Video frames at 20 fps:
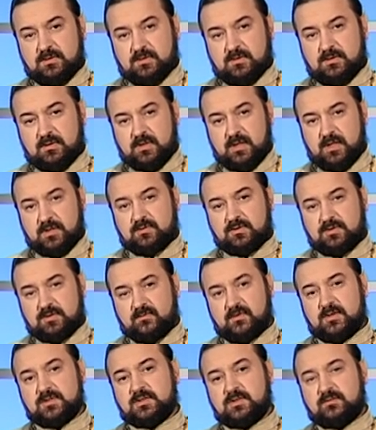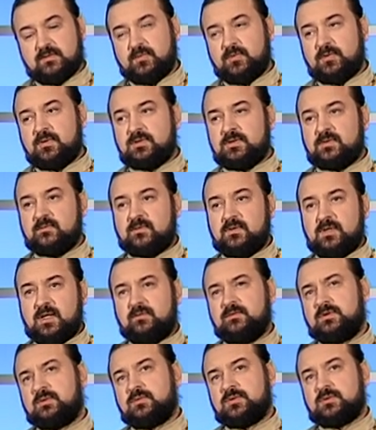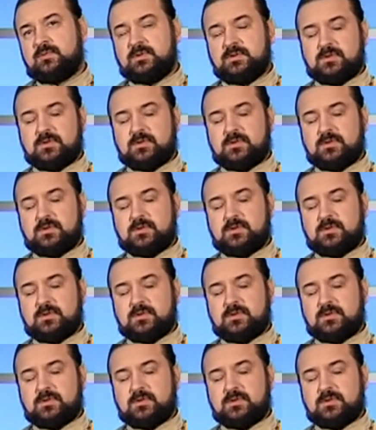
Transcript: э, ряд очень важных вопросов, главный, может быть, из